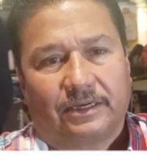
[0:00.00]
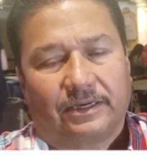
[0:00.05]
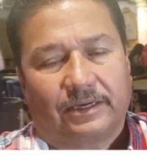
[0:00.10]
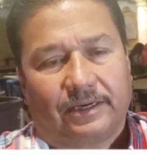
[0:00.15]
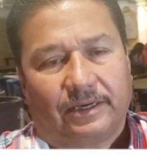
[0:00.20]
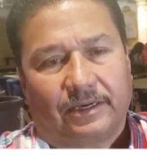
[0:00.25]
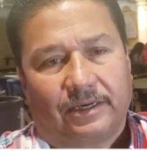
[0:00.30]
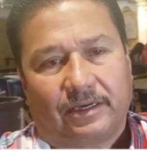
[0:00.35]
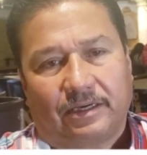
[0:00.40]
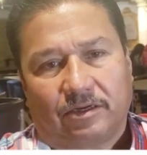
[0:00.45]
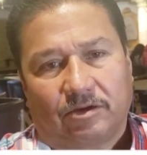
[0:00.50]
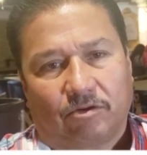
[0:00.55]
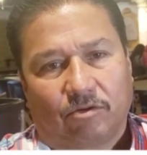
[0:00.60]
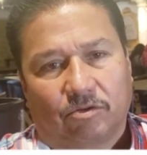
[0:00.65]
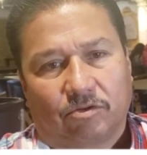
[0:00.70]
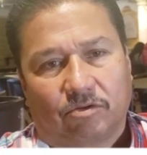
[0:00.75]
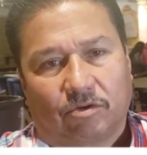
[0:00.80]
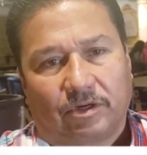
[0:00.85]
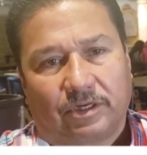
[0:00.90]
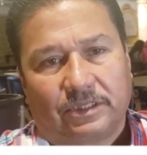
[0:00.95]
Eh,
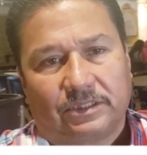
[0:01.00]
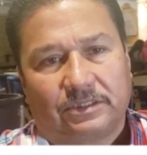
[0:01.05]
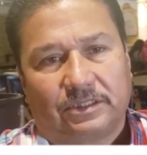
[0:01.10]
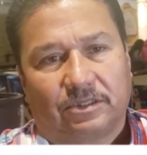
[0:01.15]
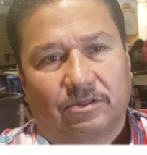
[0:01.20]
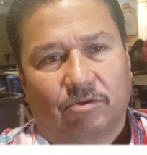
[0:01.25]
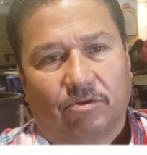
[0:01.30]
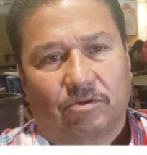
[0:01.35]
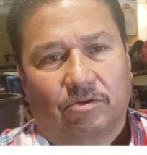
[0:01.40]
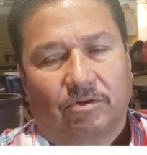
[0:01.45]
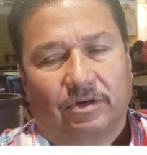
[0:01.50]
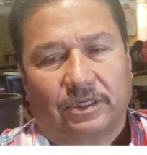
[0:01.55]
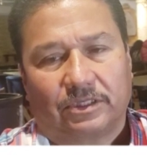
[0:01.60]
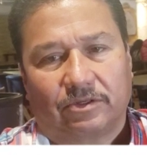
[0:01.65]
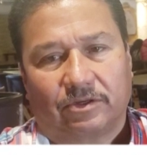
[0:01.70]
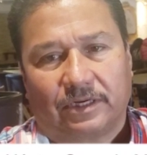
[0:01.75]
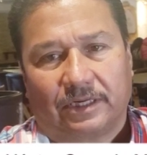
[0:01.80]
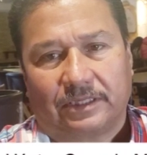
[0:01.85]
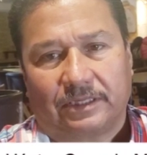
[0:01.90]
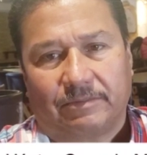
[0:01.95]
incluso el Instituto
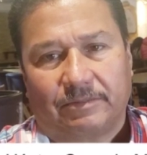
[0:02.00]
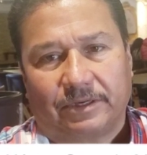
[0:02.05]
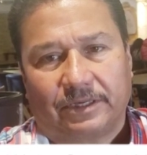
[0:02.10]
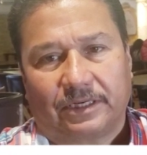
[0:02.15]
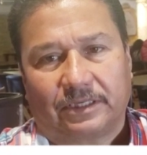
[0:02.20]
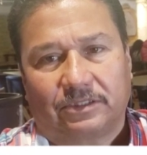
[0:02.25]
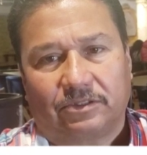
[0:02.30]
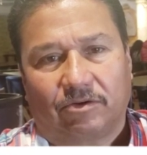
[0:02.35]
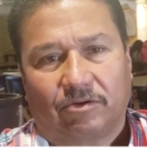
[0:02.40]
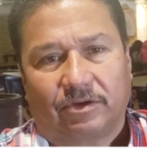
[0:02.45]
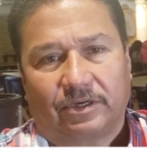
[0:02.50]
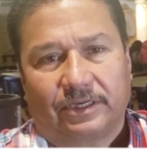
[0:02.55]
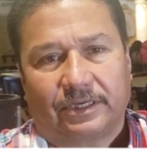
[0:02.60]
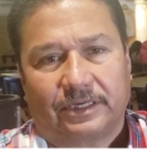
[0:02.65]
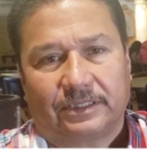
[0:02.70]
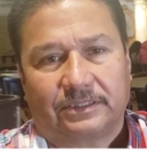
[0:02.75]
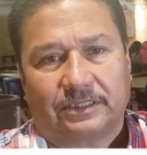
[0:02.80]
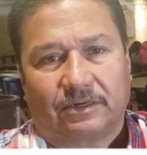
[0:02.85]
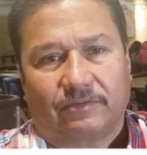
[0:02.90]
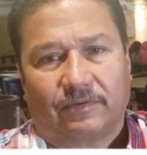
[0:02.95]
Nacional de Migración,
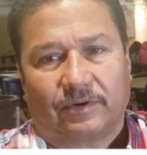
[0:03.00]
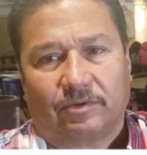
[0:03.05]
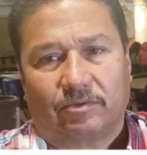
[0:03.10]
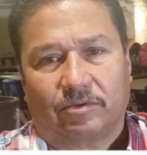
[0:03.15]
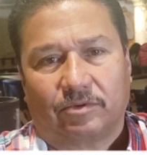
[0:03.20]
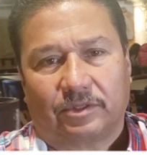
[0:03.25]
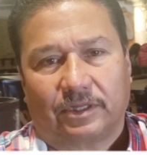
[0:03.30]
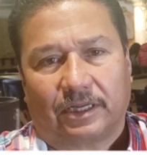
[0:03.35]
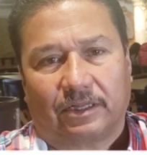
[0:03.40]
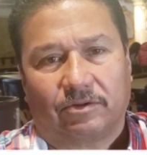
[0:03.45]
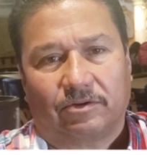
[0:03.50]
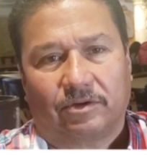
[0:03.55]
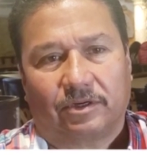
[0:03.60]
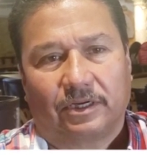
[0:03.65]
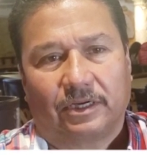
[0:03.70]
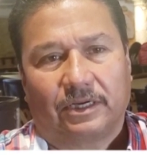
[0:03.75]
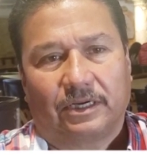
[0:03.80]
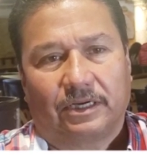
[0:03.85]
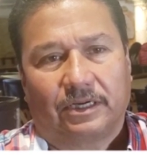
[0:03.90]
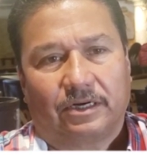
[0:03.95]
quien es el facultado,
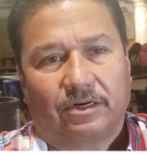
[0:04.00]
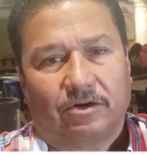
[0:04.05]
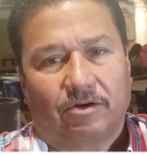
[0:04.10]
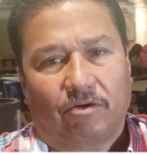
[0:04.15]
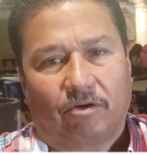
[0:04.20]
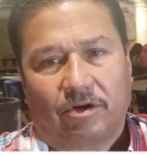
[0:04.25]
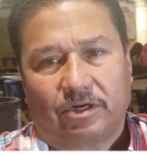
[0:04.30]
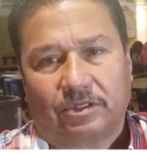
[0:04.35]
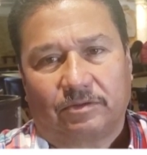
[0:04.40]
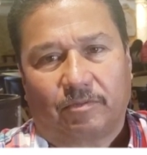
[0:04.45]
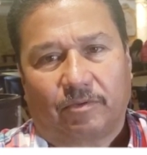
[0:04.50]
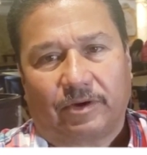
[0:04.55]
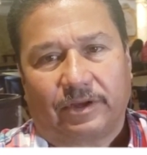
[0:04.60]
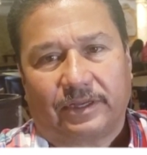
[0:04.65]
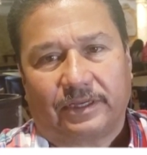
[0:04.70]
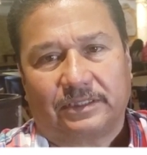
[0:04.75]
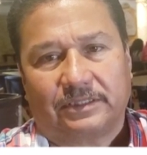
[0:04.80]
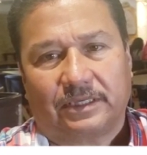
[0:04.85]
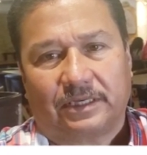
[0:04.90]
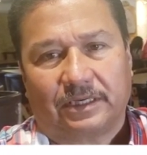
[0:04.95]
no les
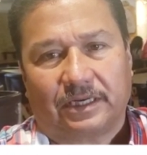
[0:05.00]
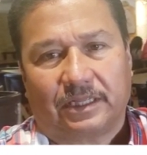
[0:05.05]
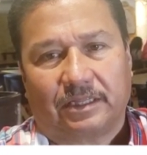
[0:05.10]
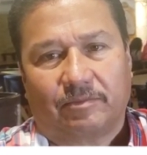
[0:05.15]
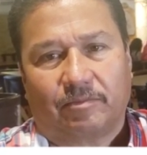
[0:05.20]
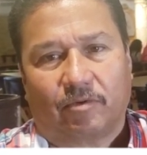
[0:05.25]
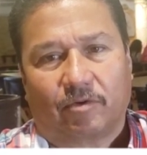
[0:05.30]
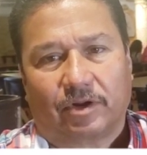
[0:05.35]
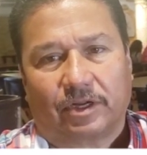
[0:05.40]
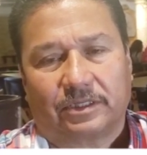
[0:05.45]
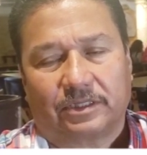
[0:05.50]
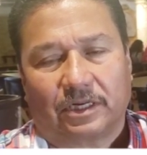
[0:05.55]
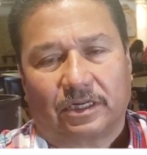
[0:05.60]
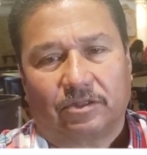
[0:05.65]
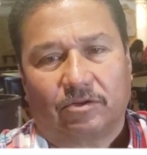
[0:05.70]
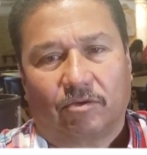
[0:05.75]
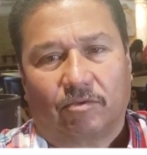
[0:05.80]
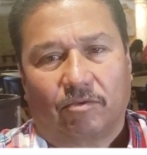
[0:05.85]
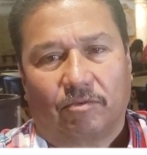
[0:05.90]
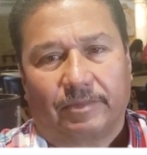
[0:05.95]
puede decir nada porque
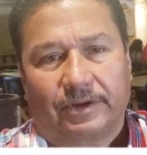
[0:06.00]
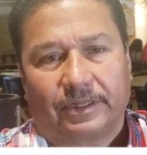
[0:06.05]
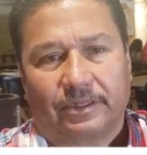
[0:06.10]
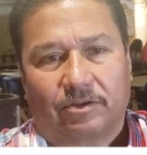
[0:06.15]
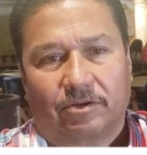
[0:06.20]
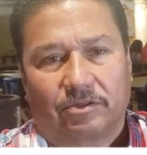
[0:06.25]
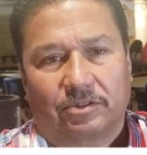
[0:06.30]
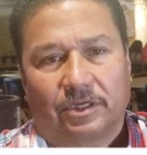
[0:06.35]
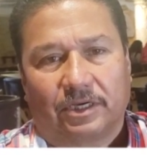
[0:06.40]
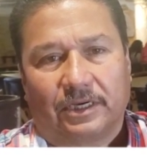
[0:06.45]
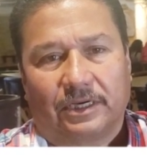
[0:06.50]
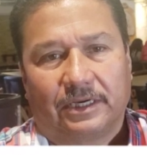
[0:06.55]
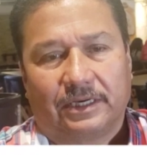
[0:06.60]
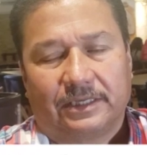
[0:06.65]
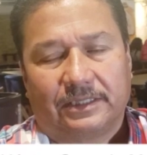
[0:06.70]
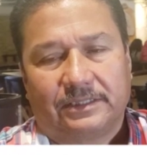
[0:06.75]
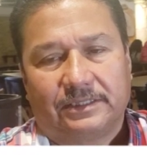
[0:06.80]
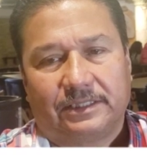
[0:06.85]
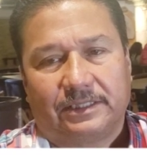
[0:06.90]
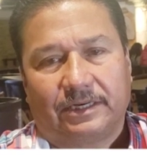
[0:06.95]
traen documentos.
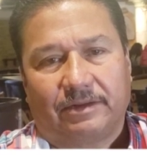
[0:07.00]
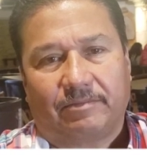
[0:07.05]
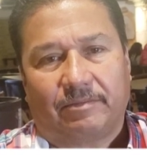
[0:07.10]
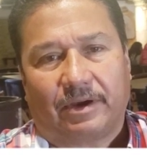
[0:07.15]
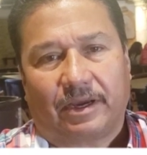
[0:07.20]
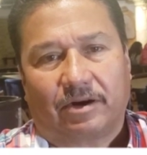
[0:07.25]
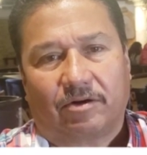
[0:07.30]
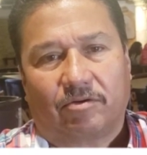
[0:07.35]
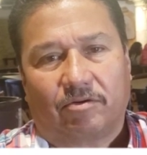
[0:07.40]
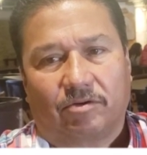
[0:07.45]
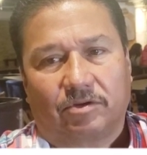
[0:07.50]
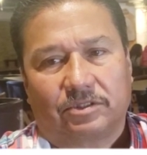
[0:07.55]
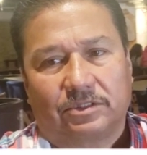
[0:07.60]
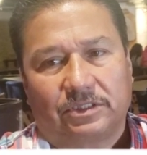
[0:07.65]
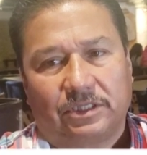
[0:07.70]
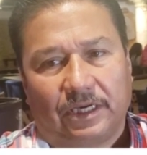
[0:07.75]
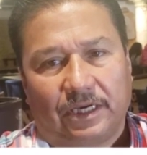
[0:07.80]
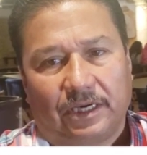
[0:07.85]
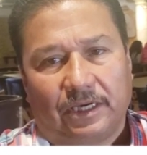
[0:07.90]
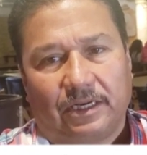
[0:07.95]
Sin embargo,
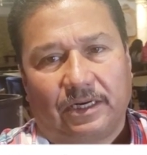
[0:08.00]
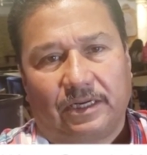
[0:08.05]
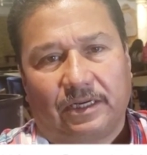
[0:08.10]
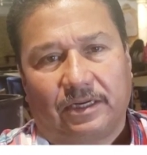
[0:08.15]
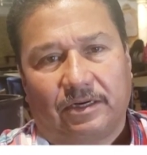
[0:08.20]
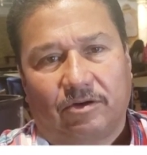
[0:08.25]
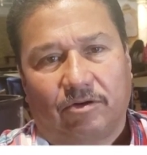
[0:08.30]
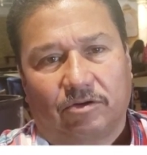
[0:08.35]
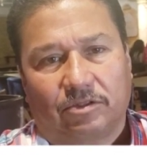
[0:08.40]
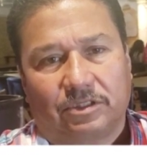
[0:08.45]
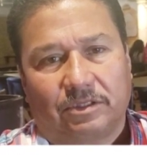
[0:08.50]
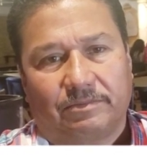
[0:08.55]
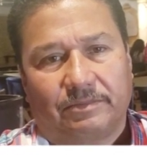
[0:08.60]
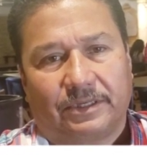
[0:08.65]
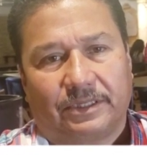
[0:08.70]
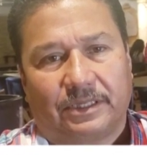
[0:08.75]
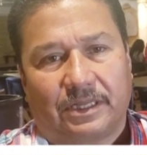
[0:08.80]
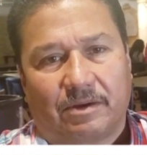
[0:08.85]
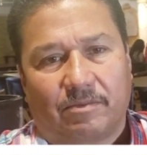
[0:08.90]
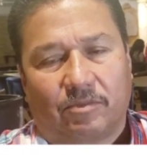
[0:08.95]
sí los
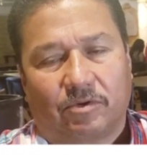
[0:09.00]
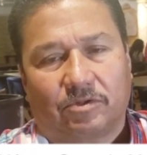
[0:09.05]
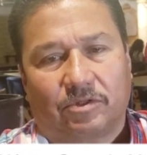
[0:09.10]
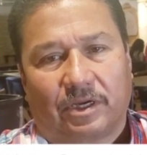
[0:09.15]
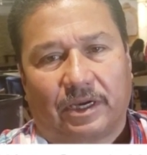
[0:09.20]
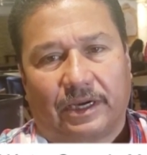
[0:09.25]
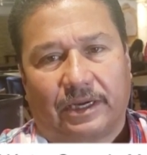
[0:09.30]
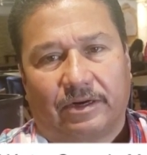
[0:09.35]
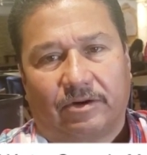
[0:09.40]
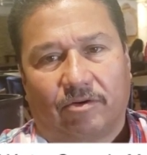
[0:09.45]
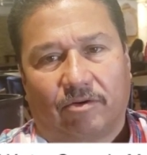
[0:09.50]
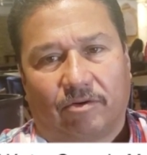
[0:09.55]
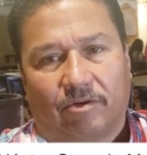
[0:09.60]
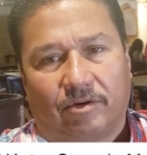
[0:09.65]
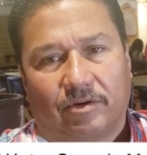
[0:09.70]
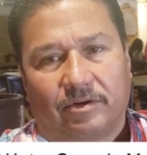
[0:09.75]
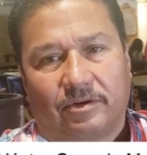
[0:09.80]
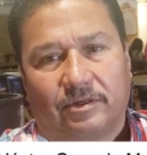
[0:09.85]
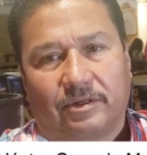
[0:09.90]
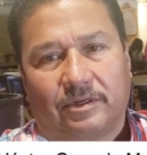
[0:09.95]
invitamos a no